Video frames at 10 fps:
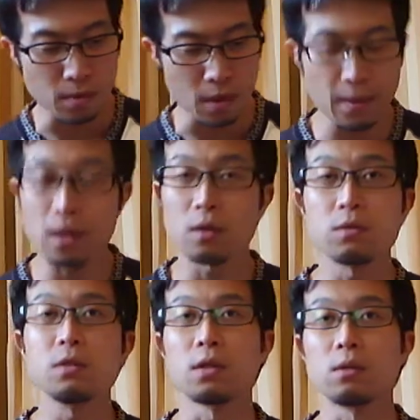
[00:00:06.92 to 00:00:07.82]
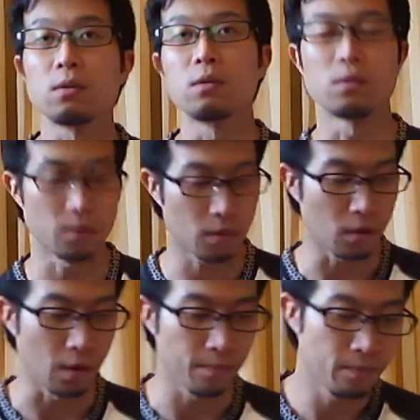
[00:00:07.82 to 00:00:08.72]
前々から欲しいなと思っ
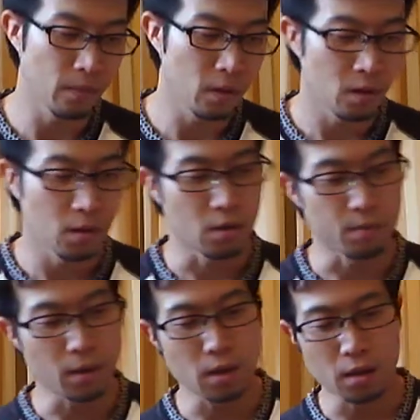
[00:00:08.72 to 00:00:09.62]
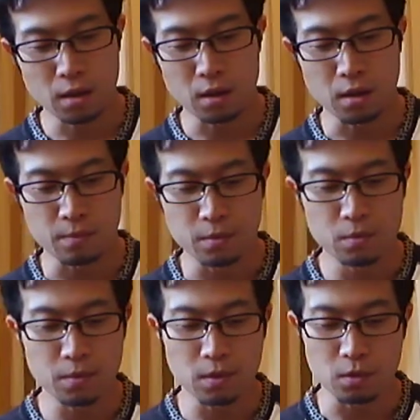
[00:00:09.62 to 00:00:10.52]
てまあ
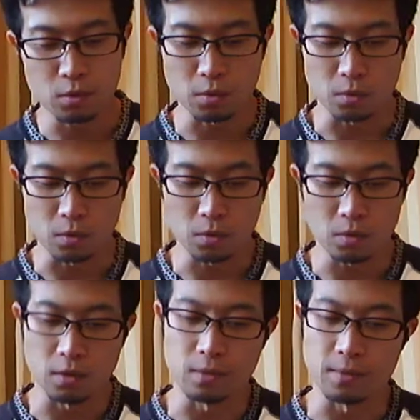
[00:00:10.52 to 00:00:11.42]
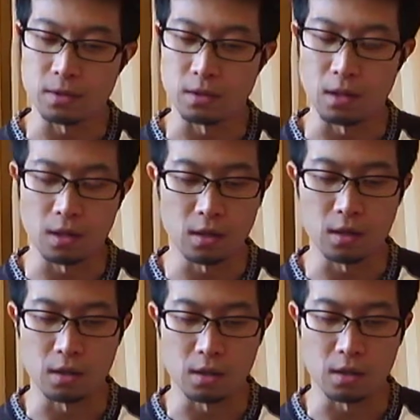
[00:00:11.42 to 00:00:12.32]
ブームにはちょっと乗り遅れてますが
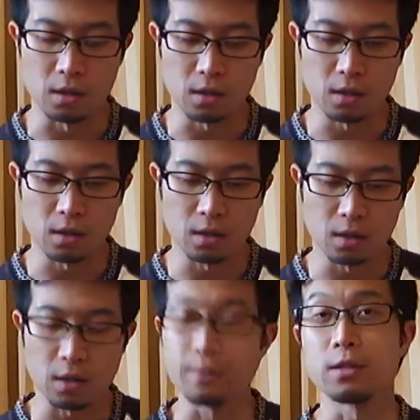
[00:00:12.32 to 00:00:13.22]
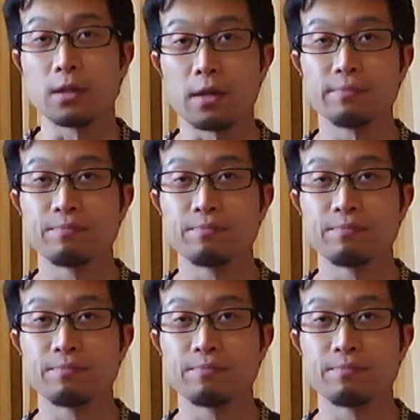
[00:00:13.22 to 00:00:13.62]
買いました